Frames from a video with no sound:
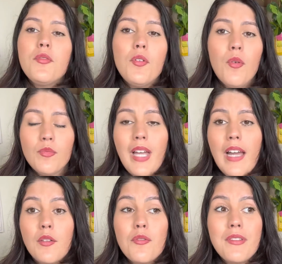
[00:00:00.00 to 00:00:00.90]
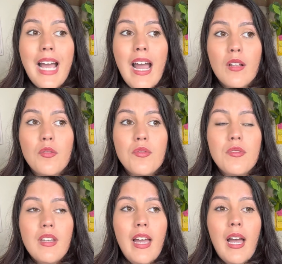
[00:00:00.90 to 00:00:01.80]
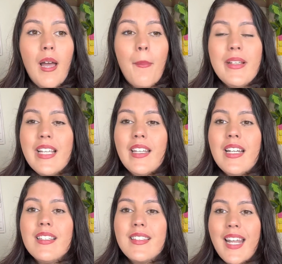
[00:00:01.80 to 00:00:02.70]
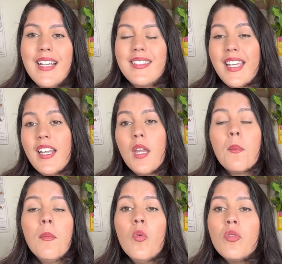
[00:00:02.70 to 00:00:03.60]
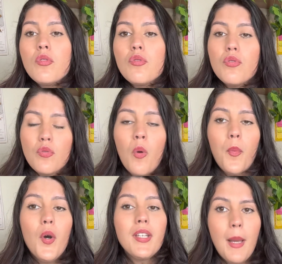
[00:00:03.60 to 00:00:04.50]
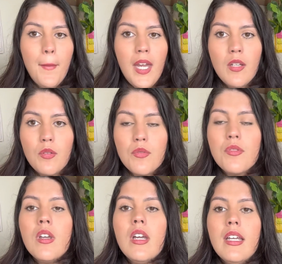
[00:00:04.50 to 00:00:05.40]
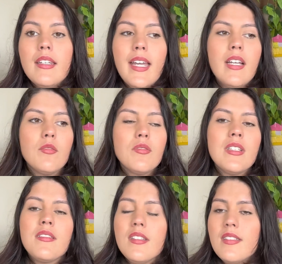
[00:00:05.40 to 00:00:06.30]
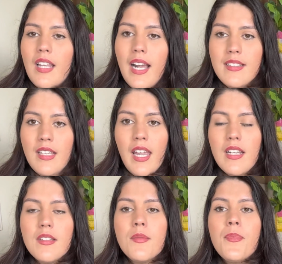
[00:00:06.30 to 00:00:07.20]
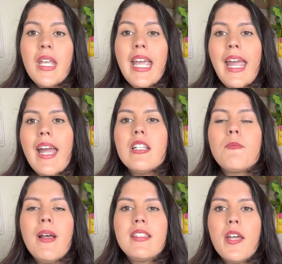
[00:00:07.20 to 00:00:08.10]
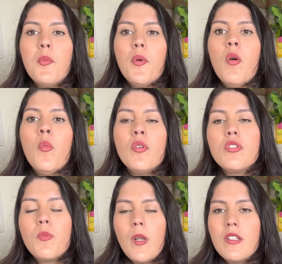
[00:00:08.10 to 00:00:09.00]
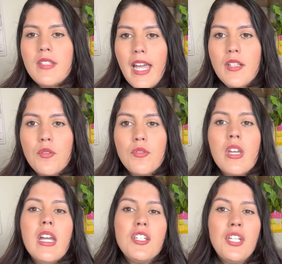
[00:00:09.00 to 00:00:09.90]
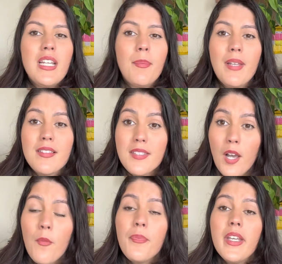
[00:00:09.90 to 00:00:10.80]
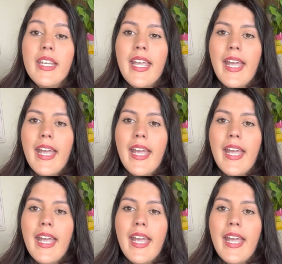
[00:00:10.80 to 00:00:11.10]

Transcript: te contar que os gatos, apesar deles trazerem muitos dos comportamentos né, dos ancestrais deles, eles passaram por muitos processos de adaptação e